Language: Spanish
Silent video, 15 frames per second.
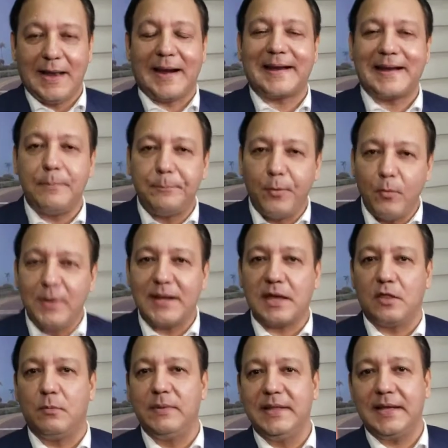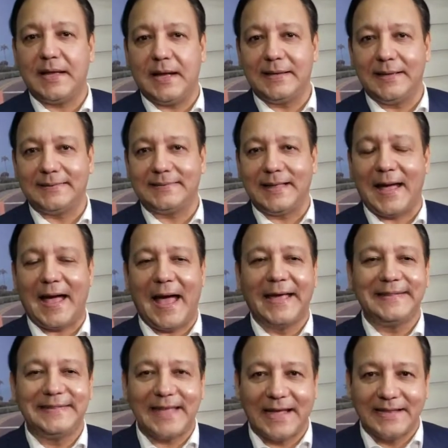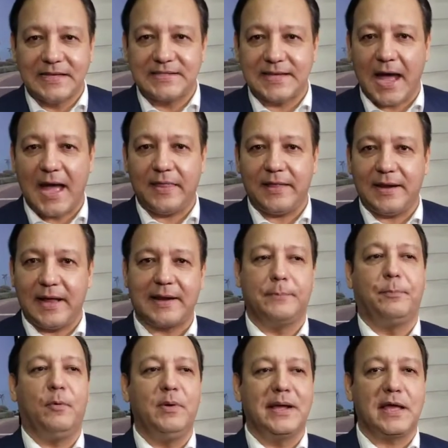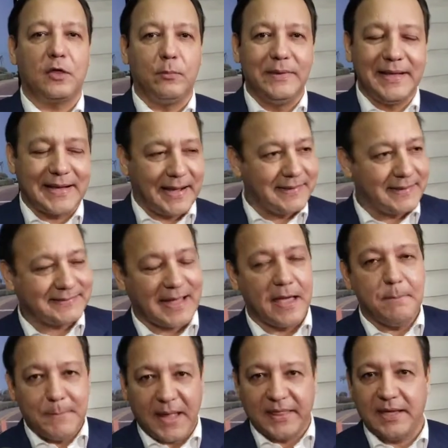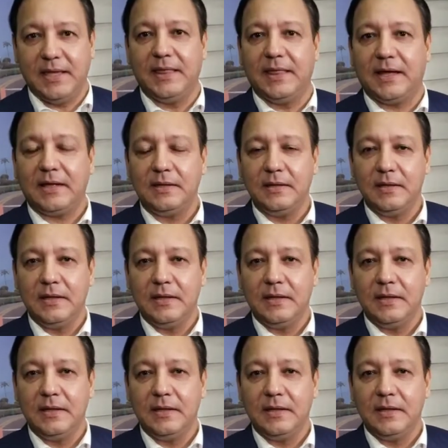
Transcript: La República Dominicana está haitianizada, la República Dominicana está invadida,